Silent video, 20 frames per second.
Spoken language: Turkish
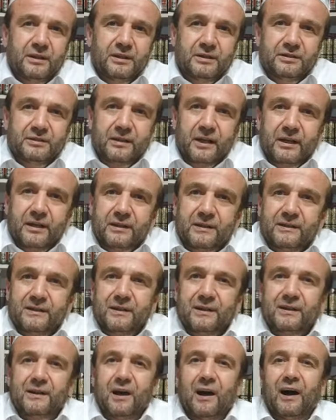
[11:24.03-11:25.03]

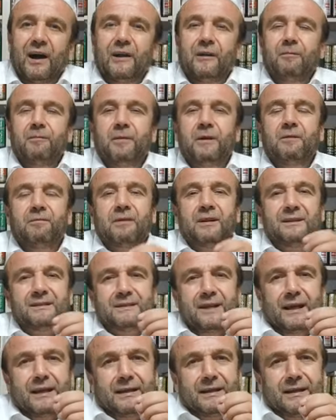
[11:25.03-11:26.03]
Şehitlik, alimlik ve
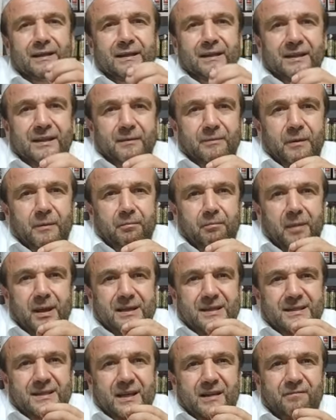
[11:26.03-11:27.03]
zenginlik gibi
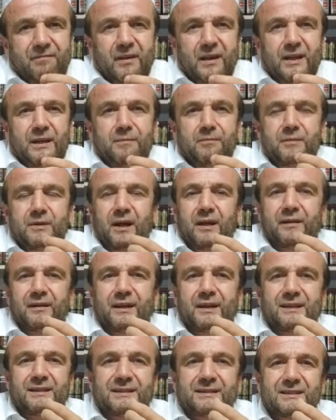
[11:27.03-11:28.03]
meziyet ve
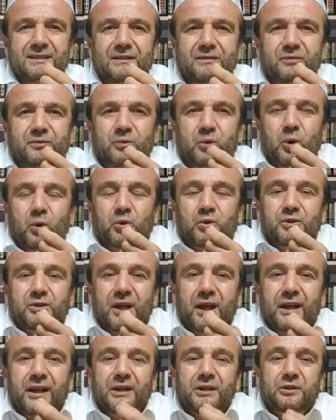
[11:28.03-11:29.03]
imkanları sırf
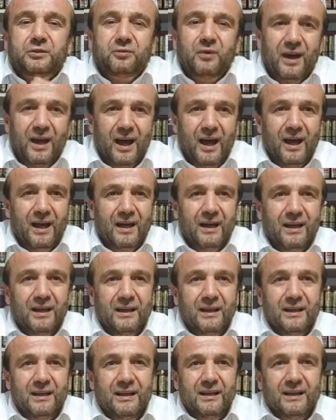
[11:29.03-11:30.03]
gösteriş ve
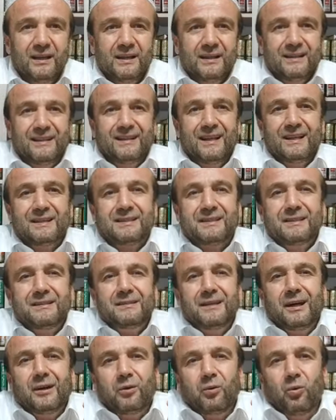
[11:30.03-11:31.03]

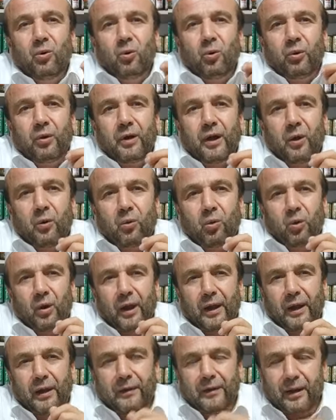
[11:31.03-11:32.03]
desinler uğruna
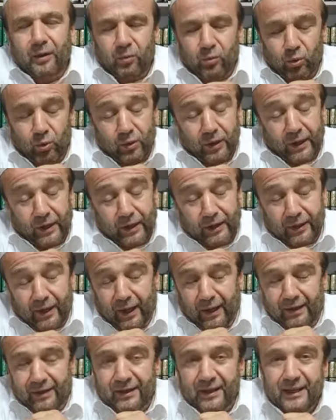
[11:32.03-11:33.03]
kullananlar,
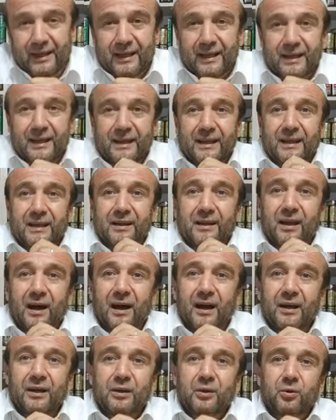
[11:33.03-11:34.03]
kullananlar
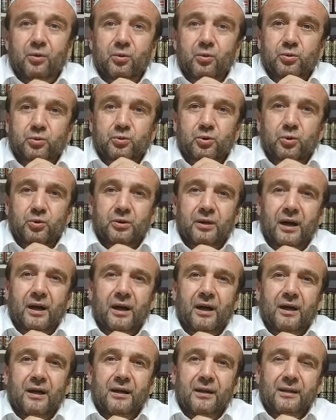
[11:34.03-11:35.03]
ilahi
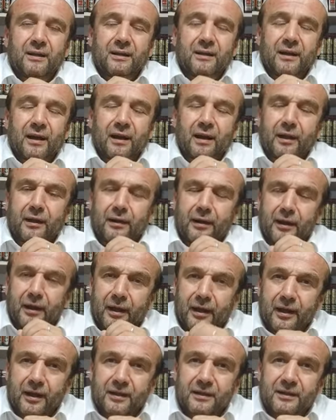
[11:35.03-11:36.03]
huzurda
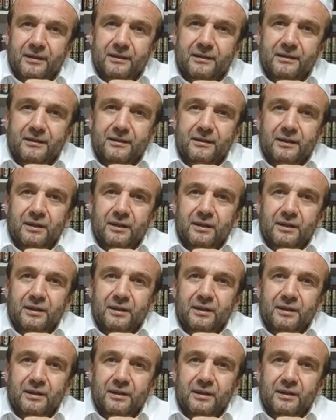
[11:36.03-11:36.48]
yalanlanarak